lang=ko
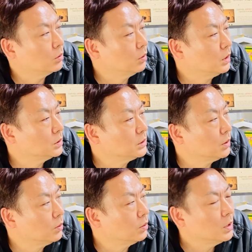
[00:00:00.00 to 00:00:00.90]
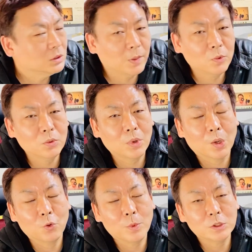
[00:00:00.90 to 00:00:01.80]
여기까지 하고, 참고로
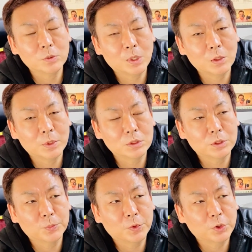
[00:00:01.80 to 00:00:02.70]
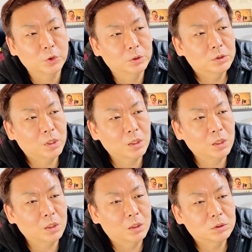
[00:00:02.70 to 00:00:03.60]
광고 말씀 하나만 드리면,
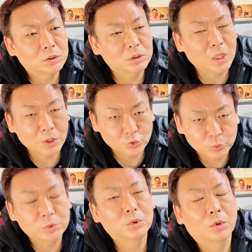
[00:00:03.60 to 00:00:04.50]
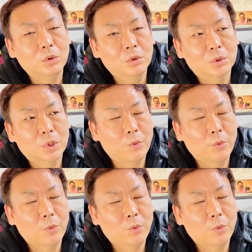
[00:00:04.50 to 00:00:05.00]
제가 지난주부터 이렇게